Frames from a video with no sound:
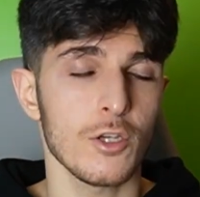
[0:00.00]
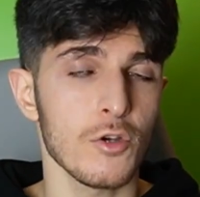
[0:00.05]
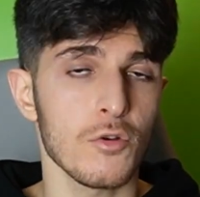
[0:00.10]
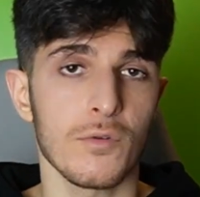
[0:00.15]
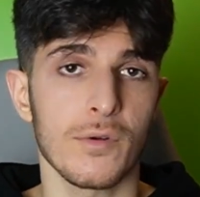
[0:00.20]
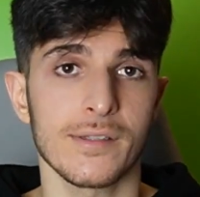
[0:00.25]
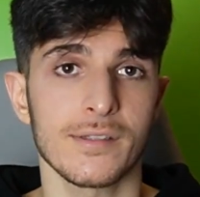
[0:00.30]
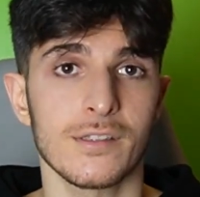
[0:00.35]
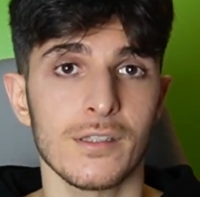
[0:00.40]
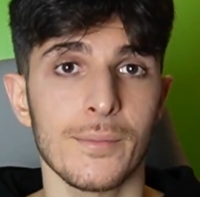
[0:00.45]
Io
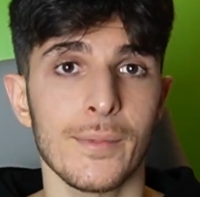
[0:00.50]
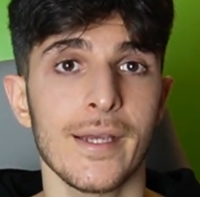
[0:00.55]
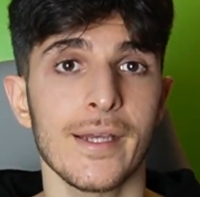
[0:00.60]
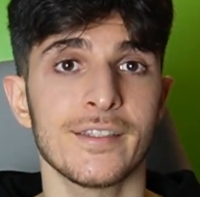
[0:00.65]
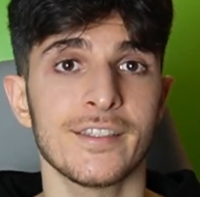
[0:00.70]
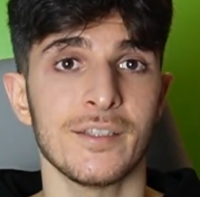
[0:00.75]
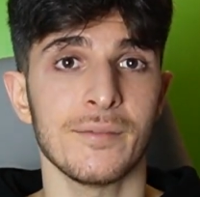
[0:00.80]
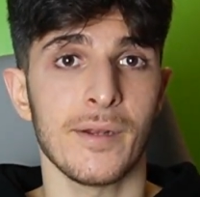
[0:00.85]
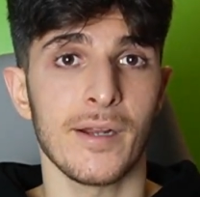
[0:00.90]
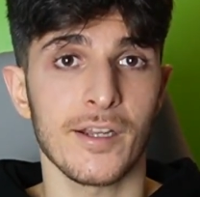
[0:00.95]
in questi
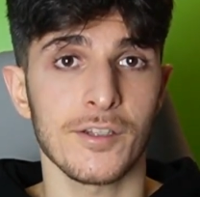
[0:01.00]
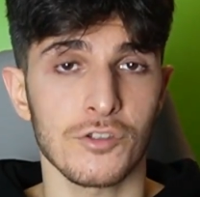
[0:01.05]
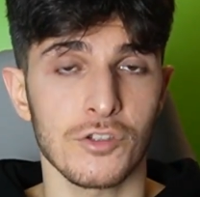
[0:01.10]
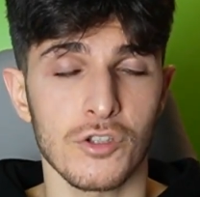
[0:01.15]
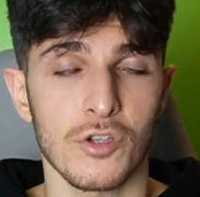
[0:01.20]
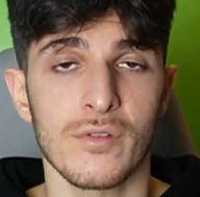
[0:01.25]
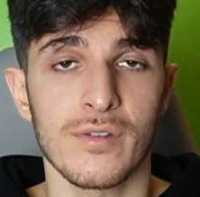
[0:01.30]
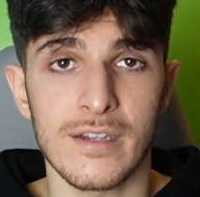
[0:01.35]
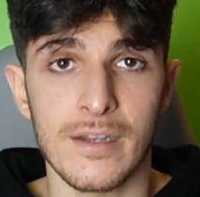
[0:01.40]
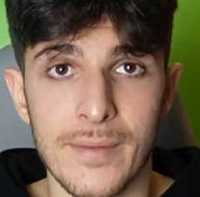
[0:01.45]
mesi me la
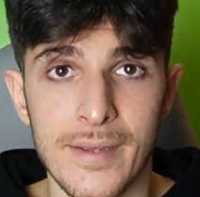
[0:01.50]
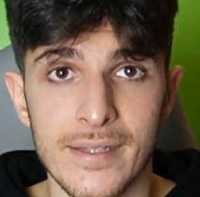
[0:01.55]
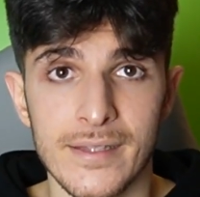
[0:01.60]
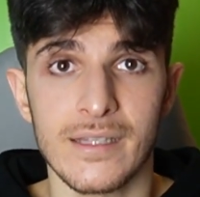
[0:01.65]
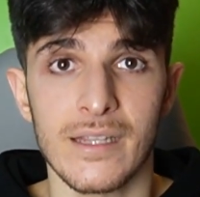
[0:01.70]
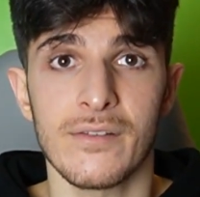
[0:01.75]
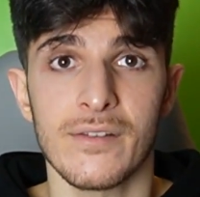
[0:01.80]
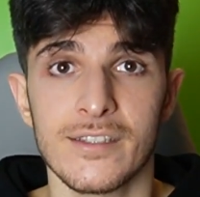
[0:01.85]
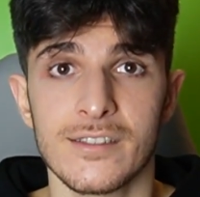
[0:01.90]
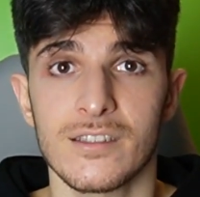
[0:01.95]
sono
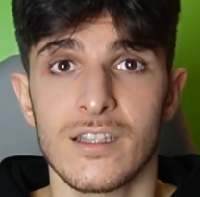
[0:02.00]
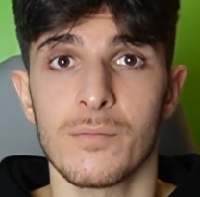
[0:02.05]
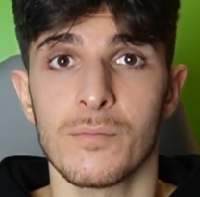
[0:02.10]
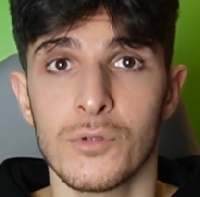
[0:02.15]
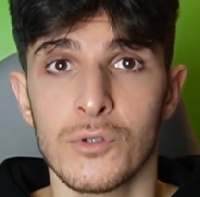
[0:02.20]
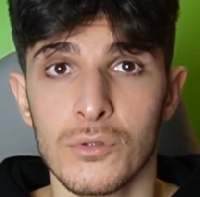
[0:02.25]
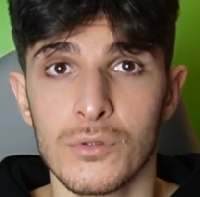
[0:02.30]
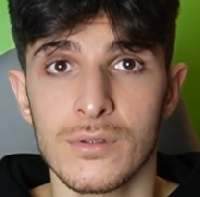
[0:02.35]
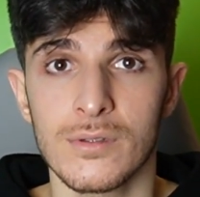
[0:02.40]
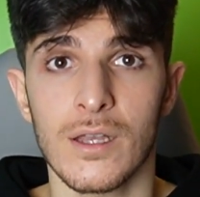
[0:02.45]
veramente vista
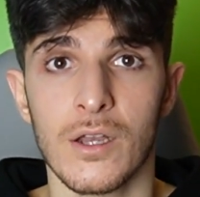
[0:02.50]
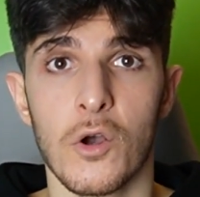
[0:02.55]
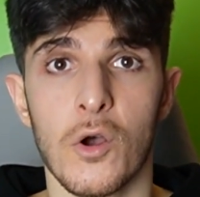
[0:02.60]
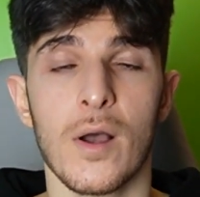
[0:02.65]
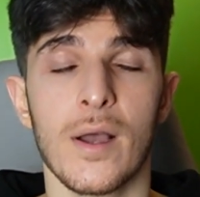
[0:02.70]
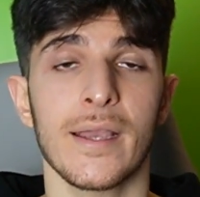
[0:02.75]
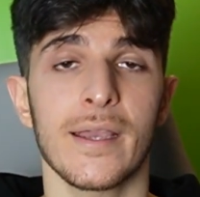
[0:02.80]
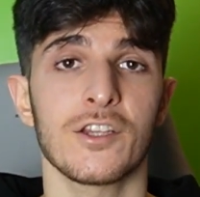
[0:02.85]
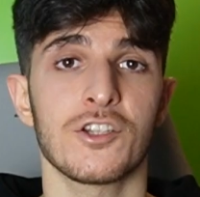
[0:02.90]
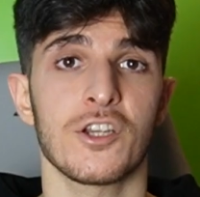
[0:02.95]
brutta. Ho
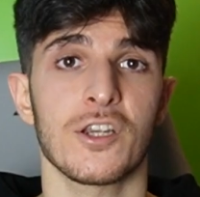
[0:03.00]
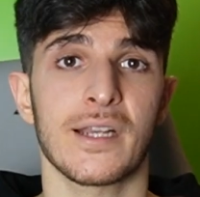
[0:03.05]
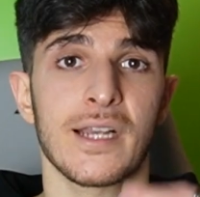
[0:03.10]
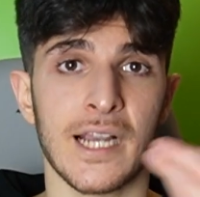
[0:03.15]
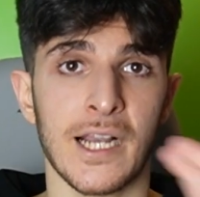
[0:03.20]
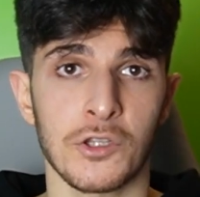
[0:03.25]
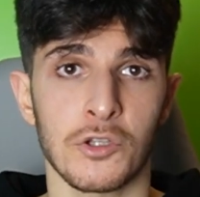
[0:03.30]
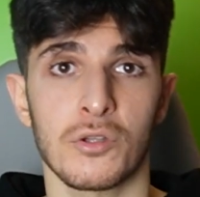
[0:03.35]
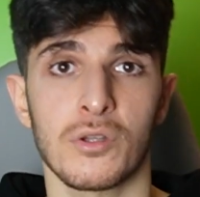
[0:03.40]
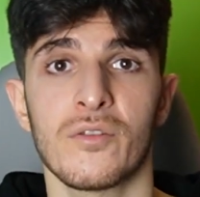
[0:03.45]
anche
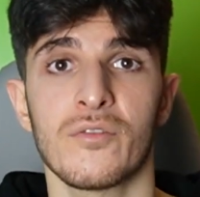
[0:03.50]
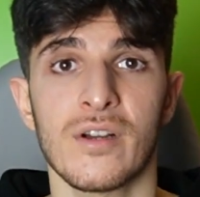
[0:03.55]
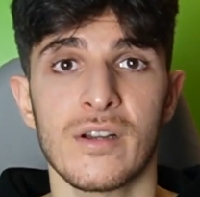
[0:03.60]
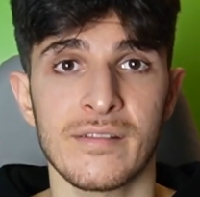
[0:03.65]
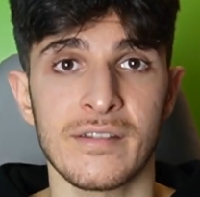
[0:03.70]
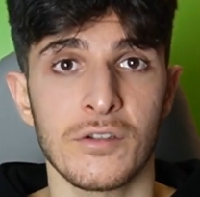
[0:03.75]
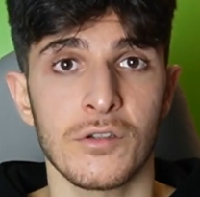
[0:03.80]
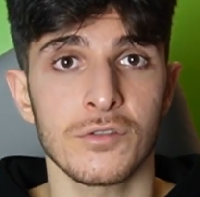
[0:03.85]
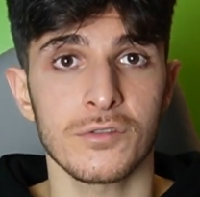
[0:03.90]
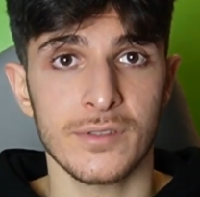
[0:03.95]
cercato di
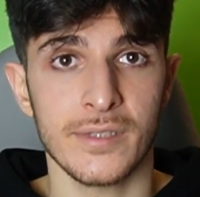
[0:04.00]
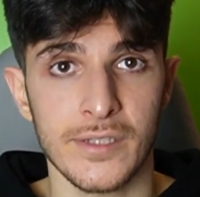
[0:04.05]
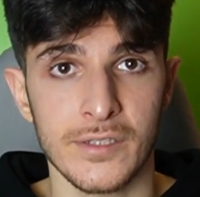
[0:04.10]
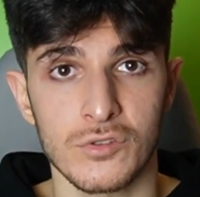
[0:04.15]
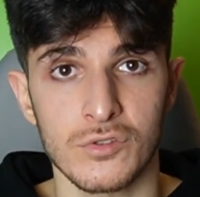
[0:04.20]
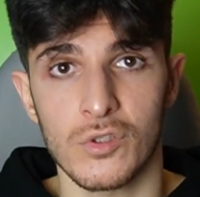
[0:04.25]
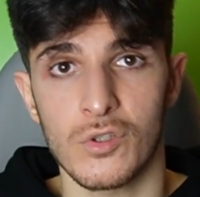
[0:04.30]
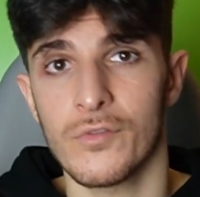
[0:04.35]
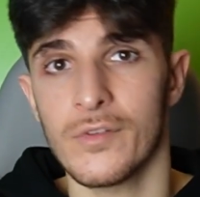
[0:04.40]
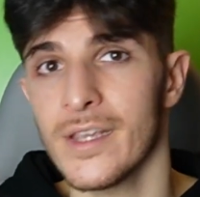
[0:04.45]
fare lo
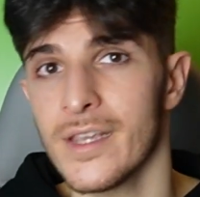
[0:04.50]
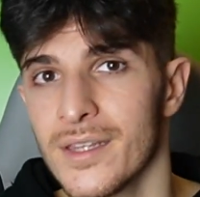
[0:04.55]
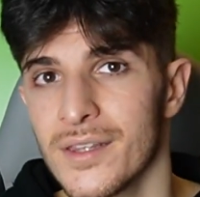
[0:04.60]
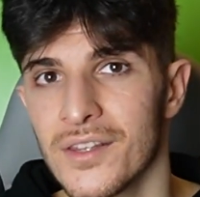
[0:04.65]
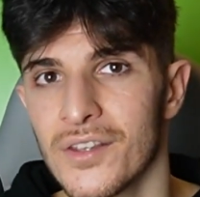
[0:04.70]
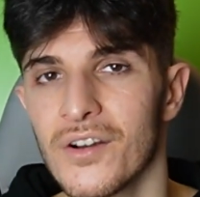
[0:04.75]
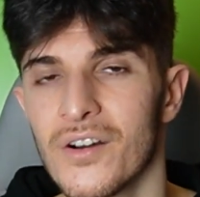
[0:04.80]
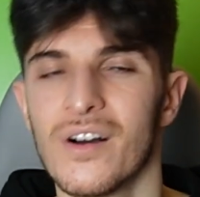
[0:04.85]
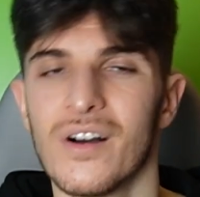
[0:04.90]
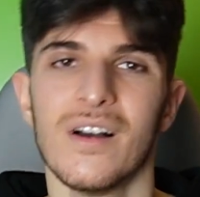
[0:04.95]
stesso
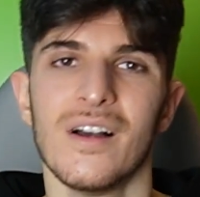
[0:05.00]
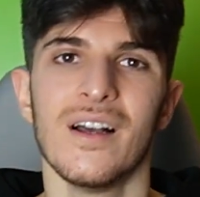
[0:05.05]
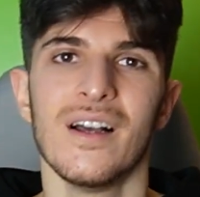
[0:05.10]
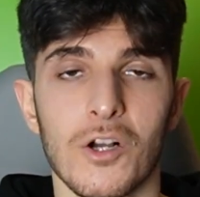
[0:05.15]
video.